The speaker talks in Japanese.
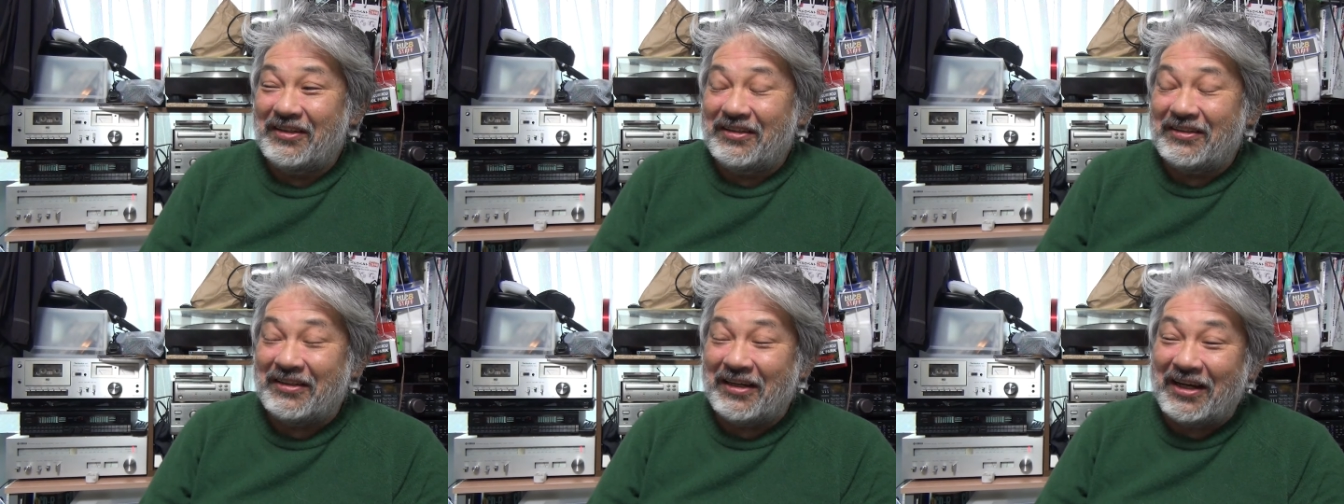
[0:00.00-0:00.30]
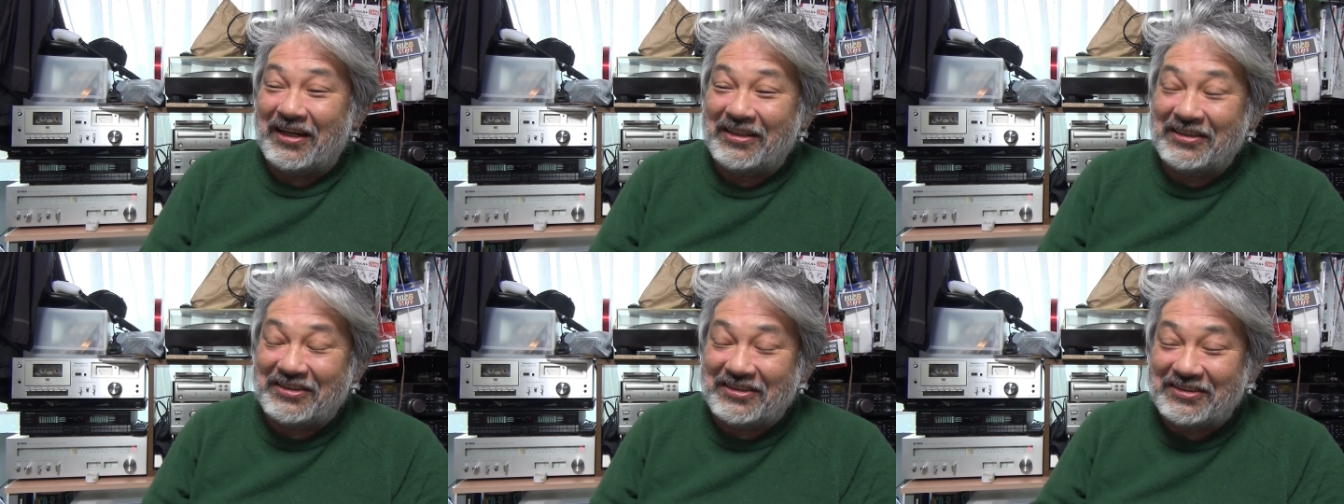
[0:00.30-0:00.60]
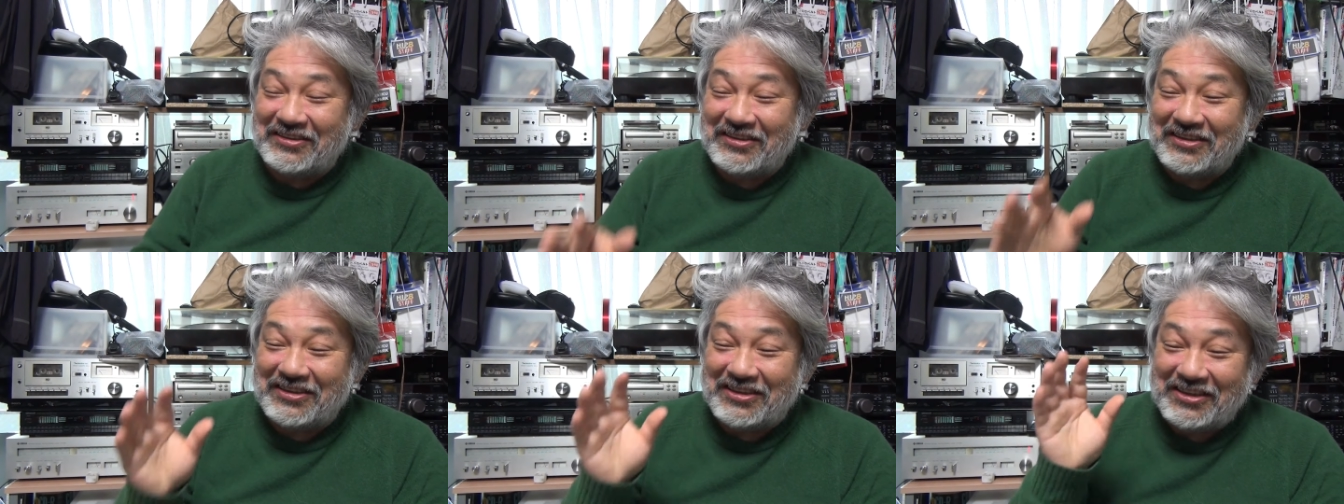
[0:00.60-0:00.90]

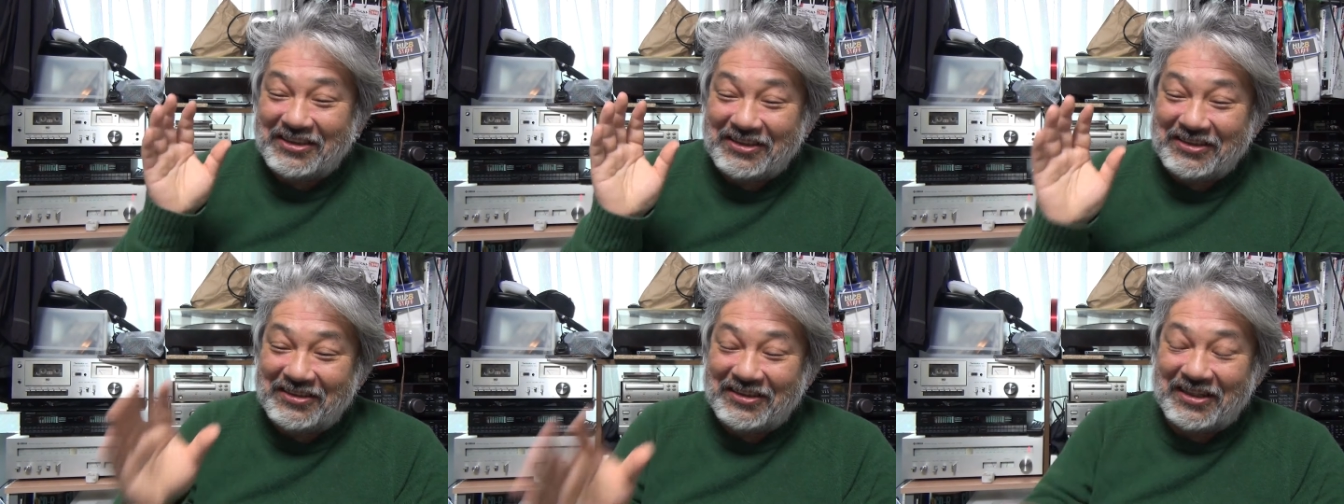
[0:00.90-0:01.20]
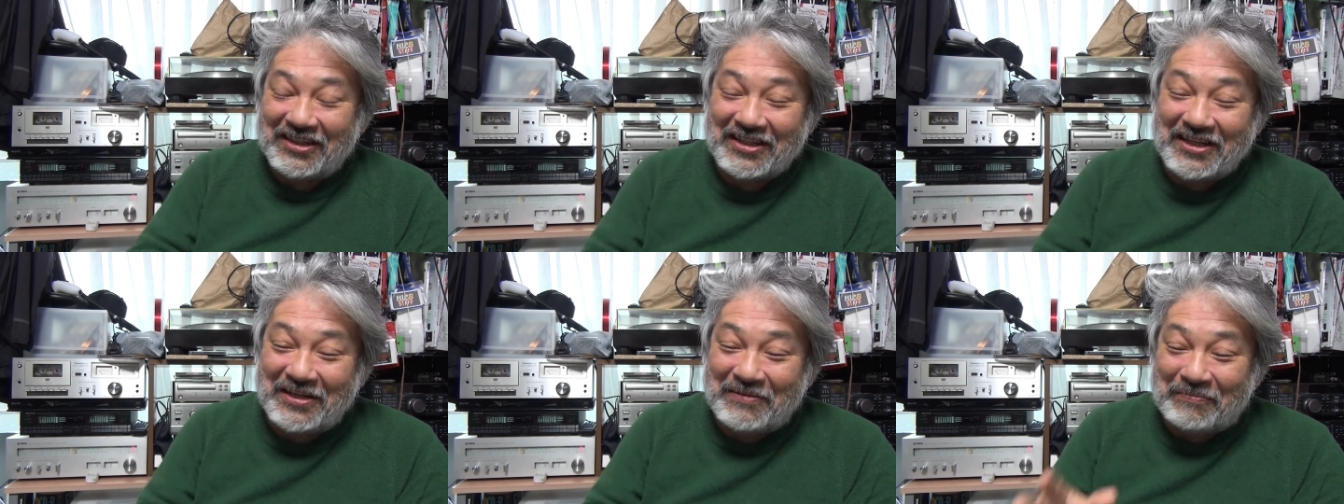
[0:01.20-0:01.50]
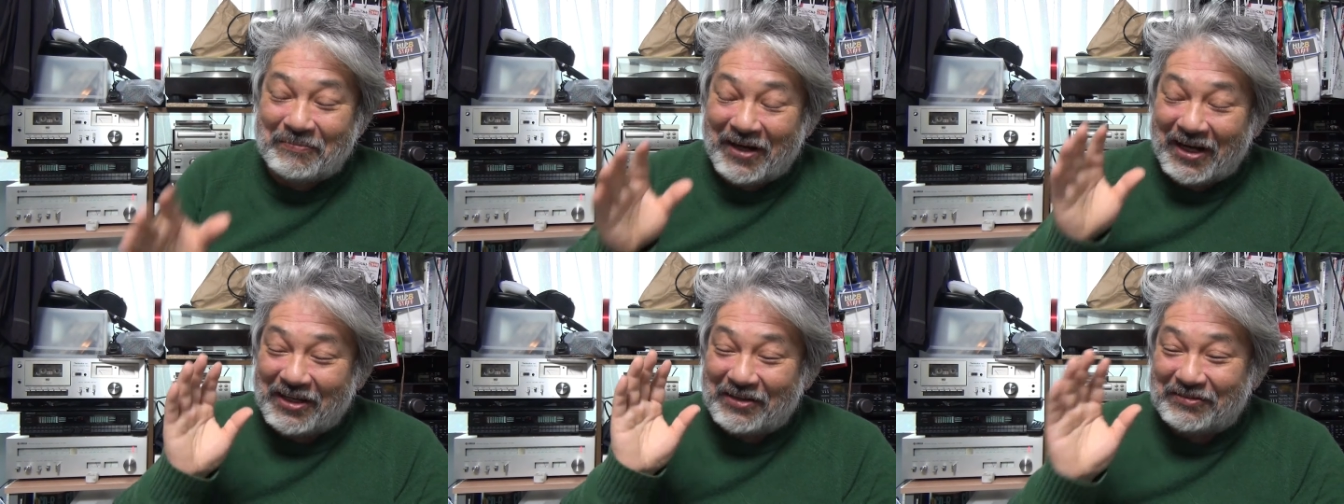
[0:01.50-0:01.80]
ナイスとシー e e y
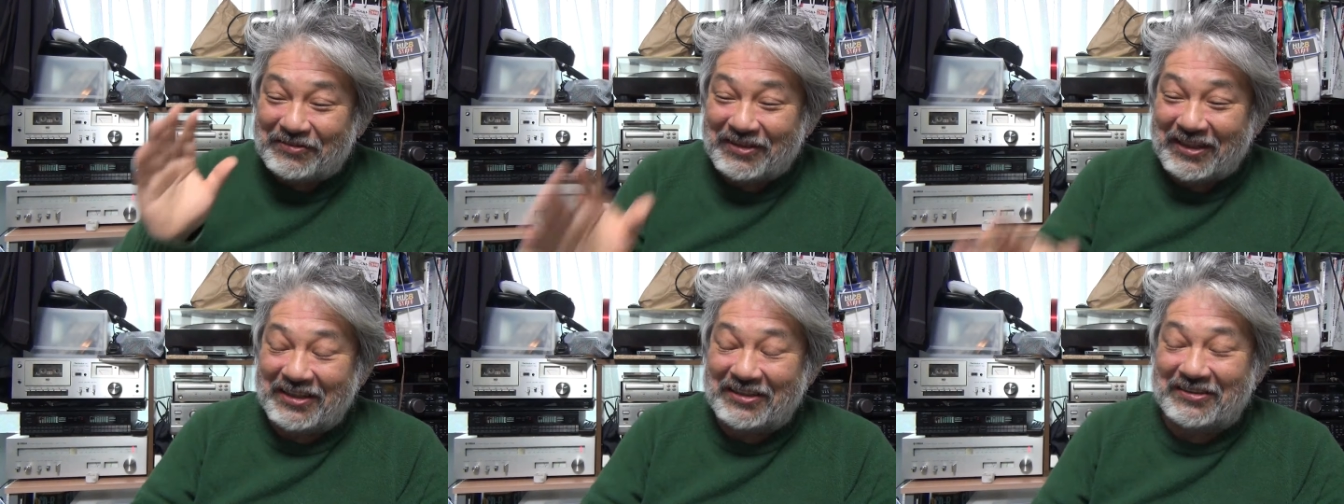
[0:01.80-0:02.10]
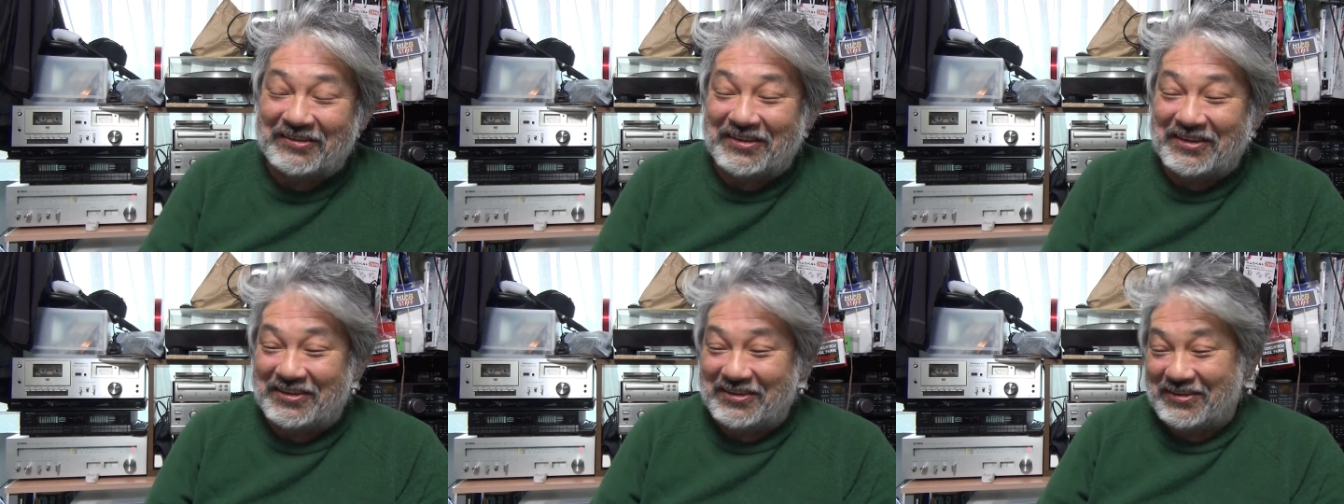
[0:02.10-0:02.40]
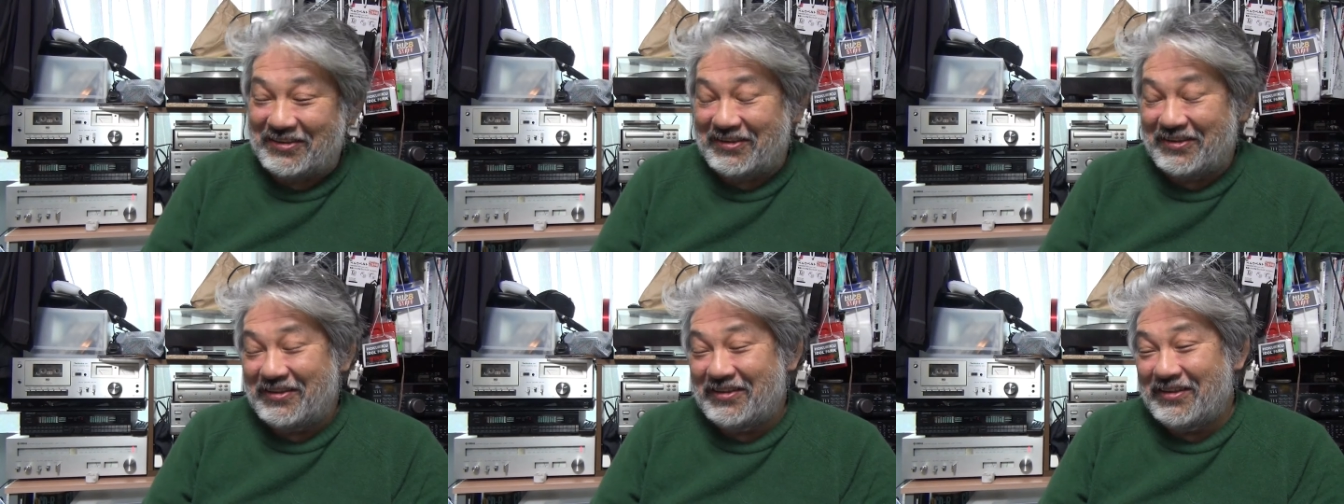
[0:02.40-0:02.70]
マイフレンドです